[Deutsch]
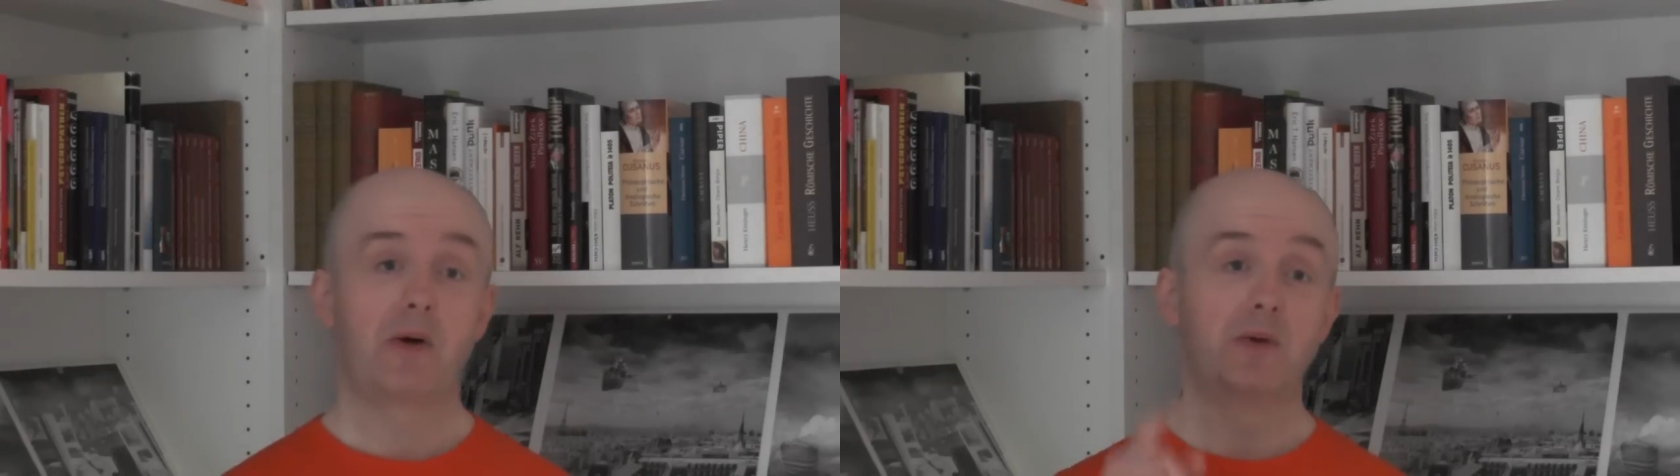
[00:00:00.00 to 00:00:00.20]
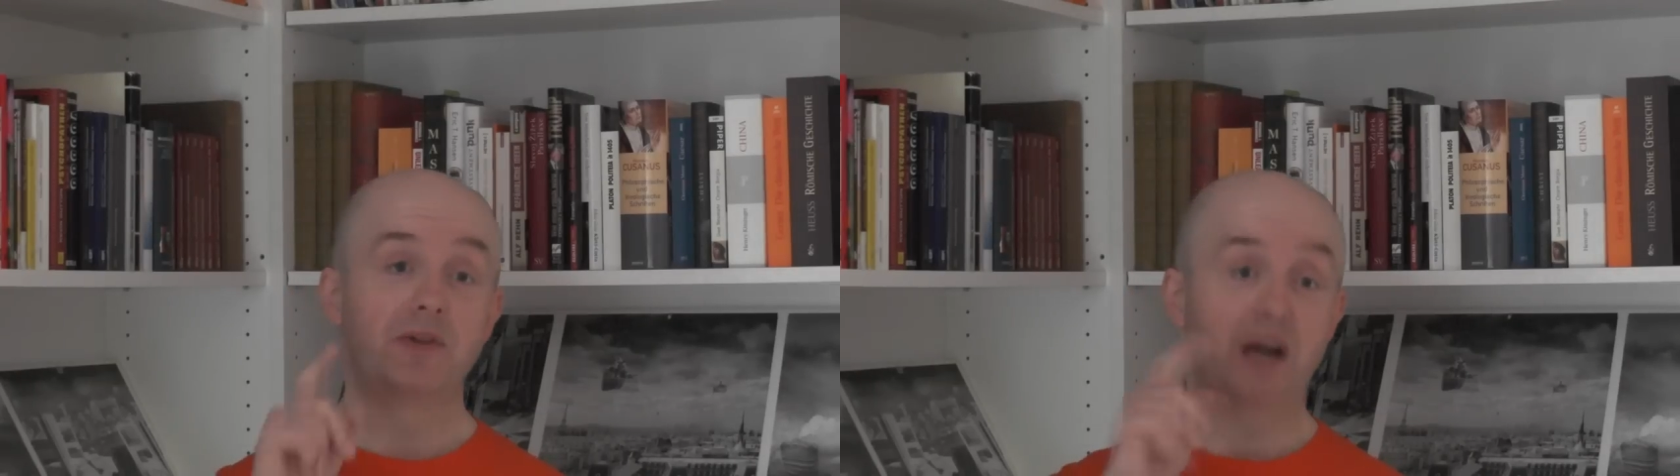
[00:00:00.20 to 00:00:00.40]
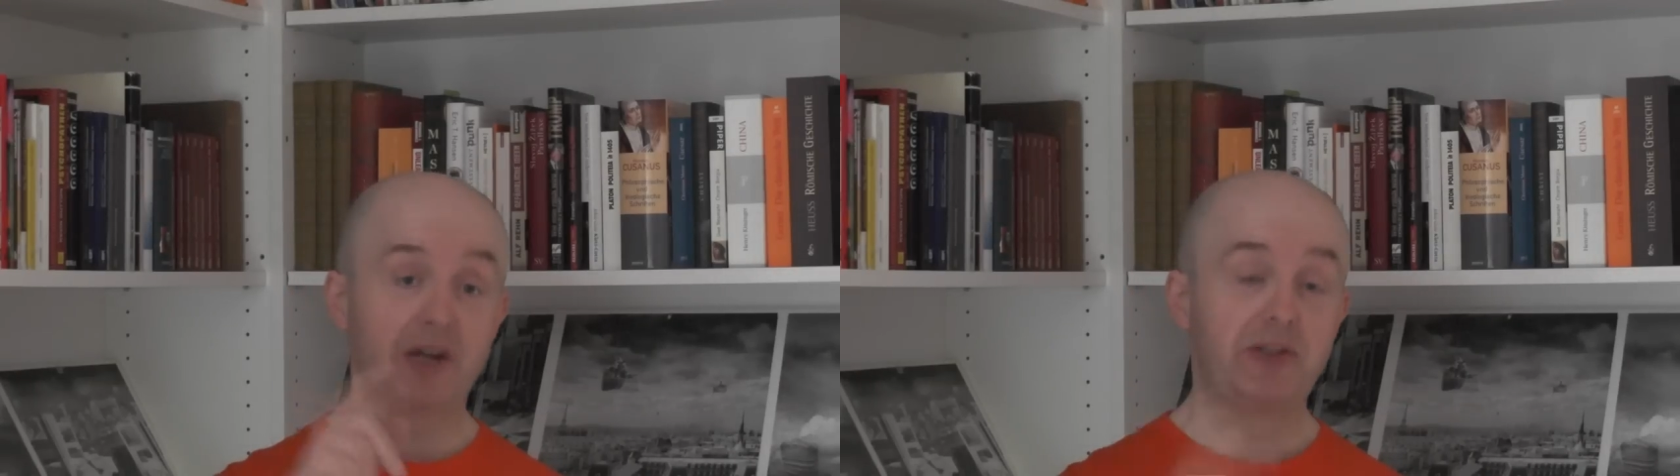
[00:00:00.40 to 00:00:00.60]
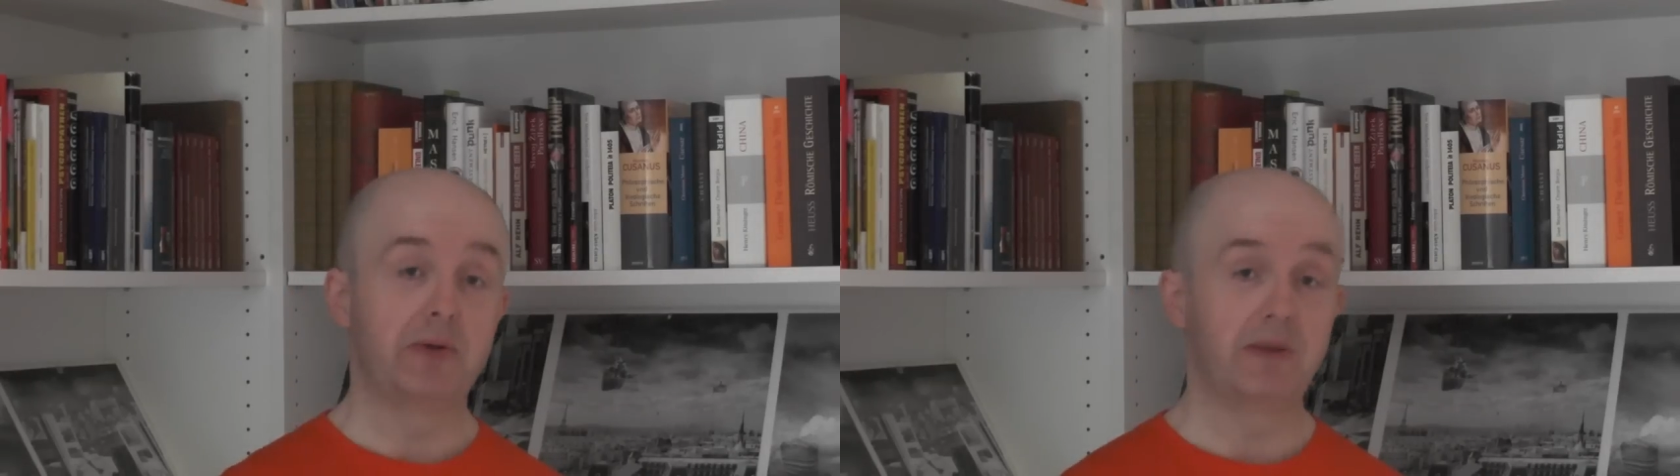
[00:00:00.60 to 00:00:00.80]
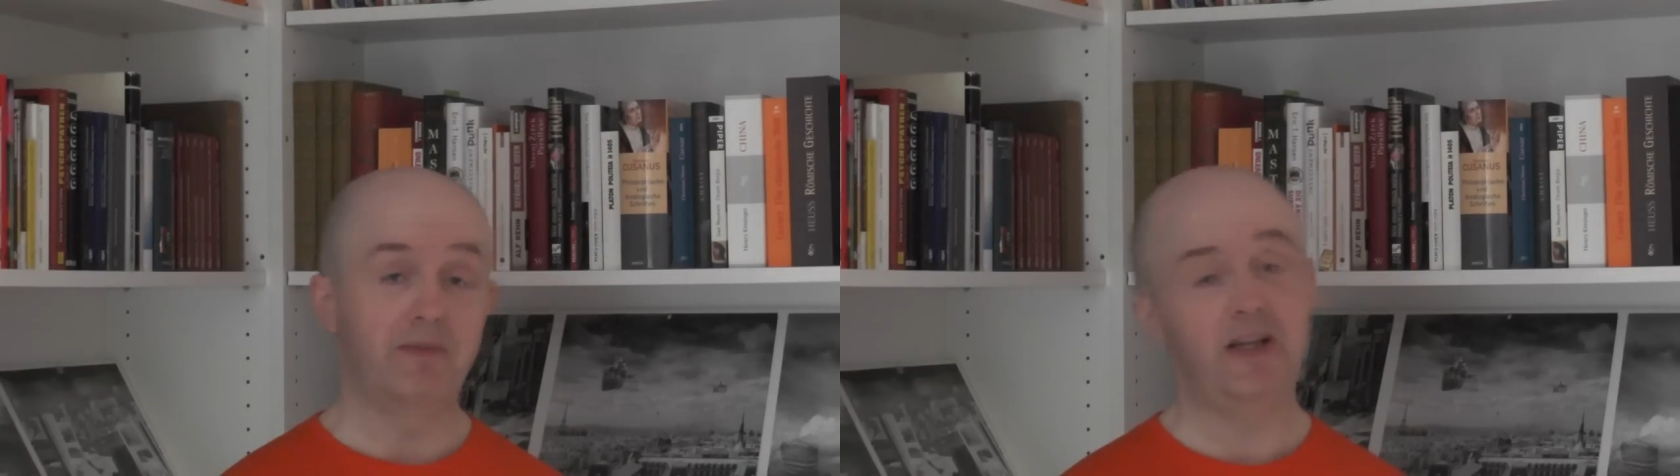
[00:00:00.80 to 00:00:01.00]
Und
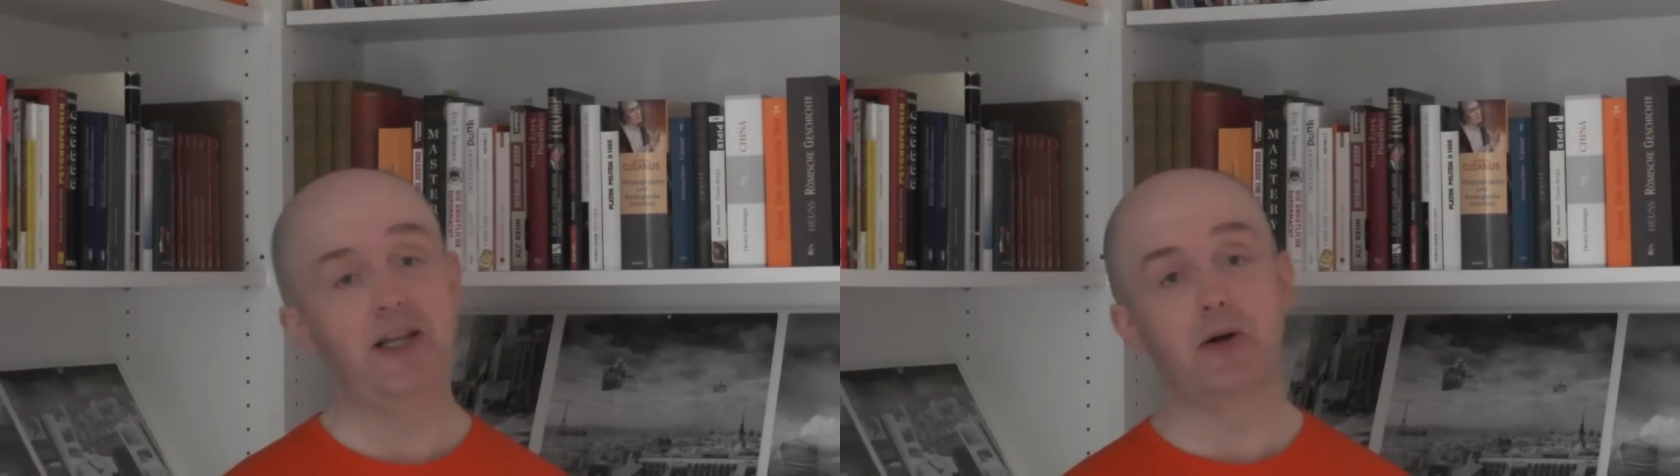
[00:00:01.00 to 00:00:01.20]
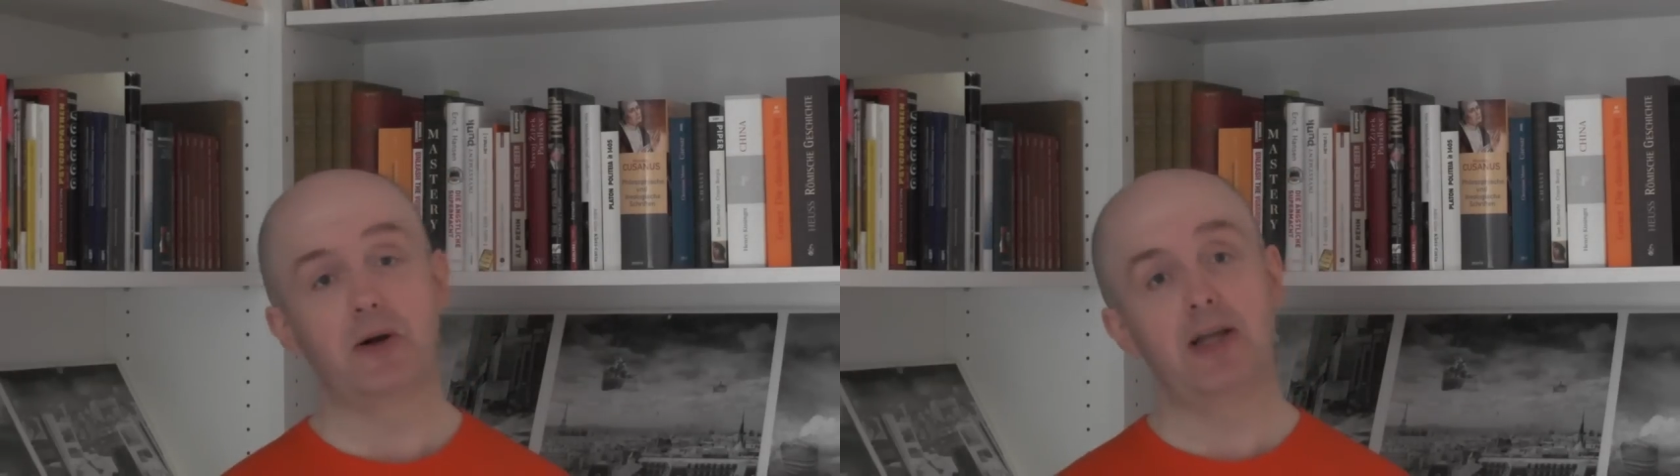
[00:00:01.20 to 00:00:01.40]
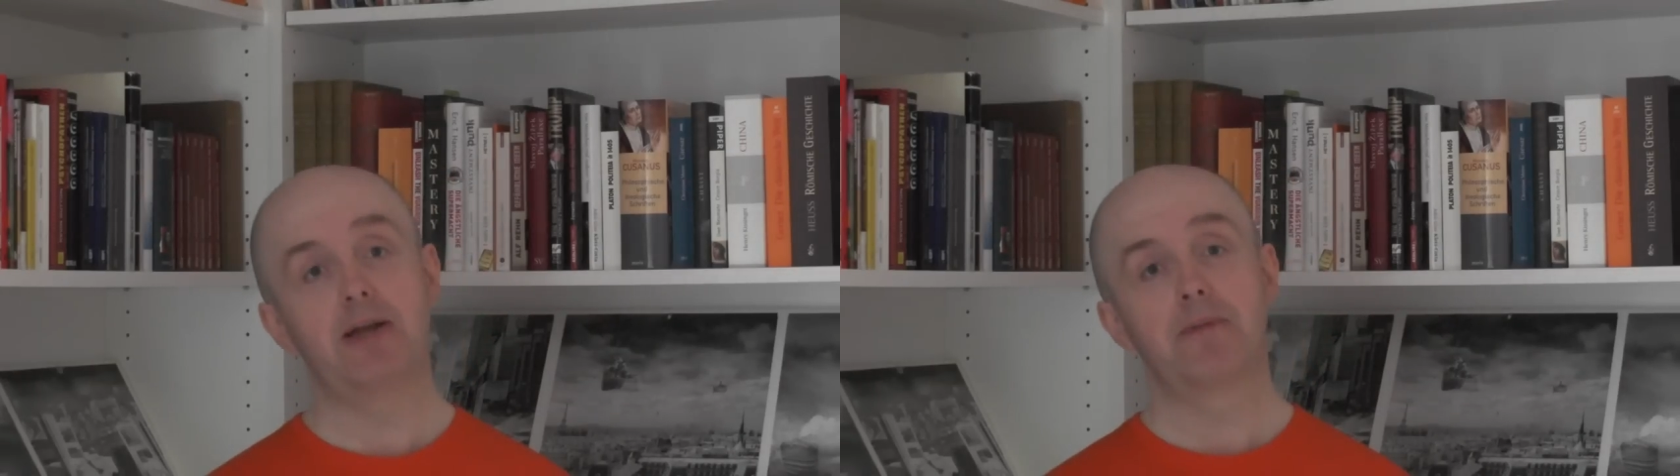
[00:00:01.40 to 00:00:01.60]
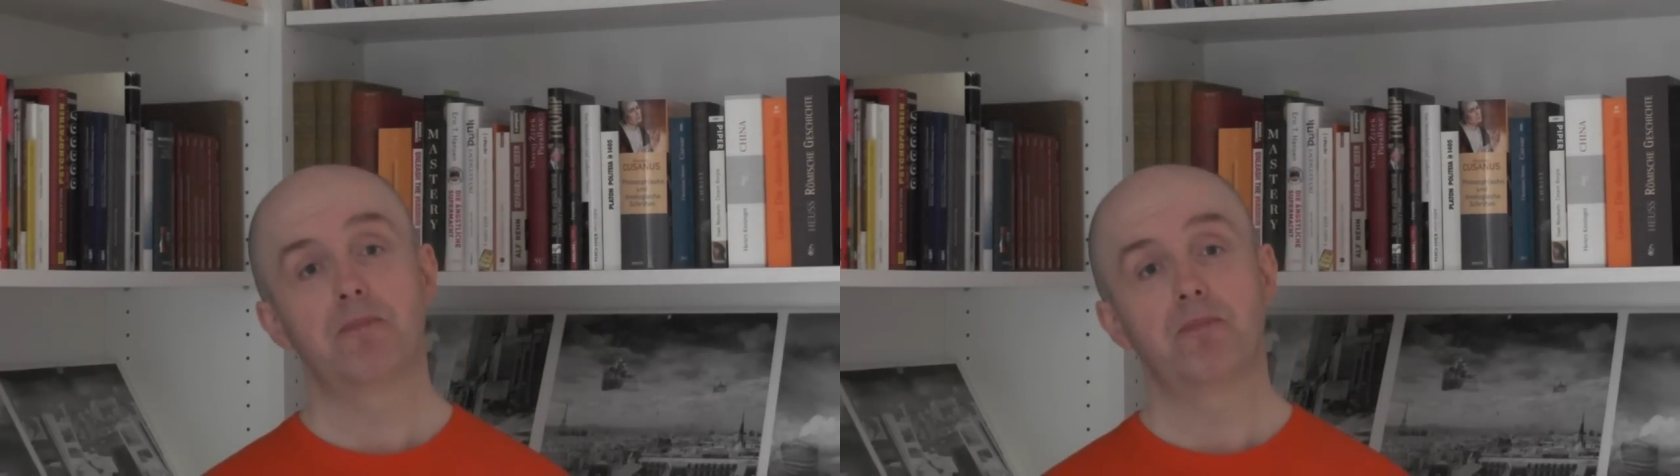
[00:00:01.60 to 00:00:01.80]
dazu empfehle ich euch